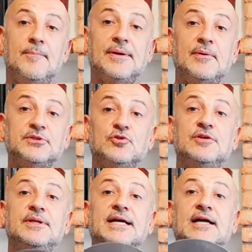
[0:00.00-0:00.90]
Prima mi sono
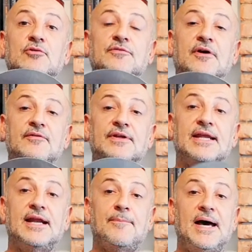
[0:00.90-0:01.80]
dimenticato di farvi
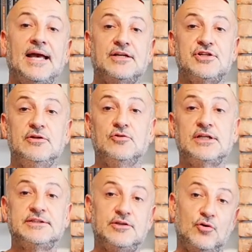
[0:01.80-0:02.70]
vedere la pala che c'è in
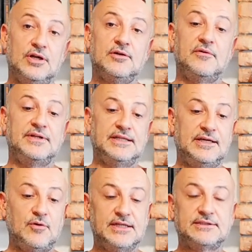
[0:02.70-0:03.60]
dotazione, come
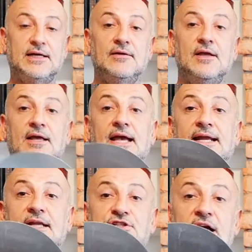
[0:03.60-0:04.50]
vedete è questa, è
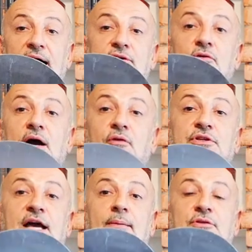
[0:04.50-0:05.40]
in acciaio, ha un
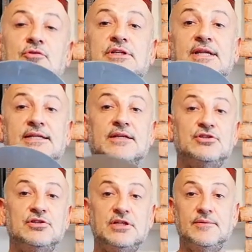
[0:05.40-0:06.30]
diametro di 30
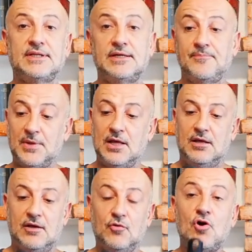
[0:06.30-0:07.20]
cm
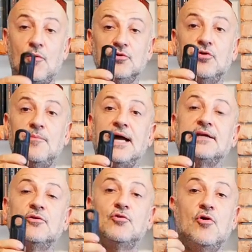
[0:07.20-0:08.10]
e un comodo
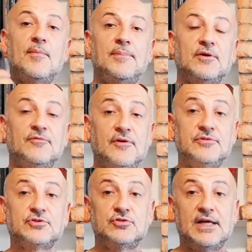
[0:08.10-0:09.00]
manico in gomma per non
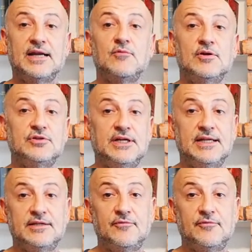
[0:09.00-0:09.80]
farvi scottare quando tirerete